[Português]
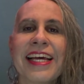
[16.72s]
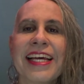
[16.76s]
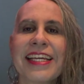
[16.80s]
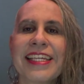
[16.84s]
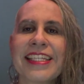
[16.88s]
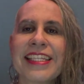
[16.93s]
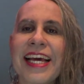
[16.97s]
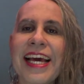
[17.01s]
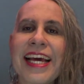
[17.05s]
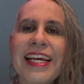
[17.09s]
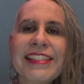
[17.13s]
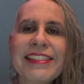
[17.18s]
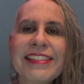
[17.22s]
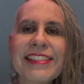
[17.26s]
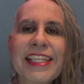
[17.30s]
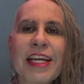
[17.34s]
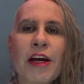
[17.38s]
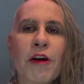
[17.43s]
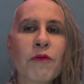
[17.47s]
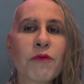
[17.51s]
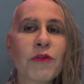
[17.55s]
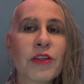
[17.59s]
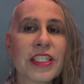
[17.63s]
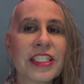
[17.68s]
e este é
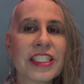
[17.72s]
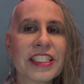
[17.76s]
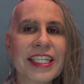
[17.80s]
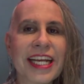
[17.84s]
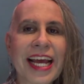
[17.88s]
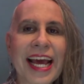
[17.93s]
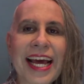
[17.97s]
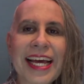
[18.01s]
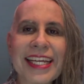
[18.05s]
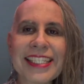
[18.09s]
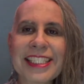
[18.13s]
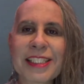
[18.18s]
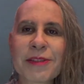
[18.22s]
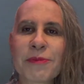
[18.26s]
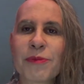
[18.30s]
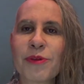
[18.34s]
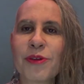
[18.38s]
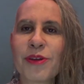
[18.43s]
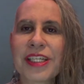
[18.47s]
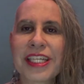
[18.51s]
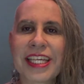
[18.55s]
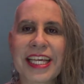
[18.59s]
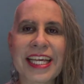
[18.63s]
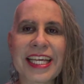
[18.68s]
o
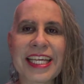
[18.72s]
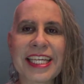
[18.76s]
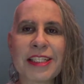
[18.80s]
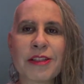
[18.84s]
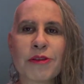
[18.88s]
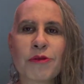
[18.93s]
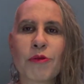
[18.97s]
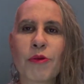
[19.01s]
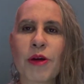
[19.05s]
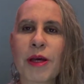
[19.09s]
25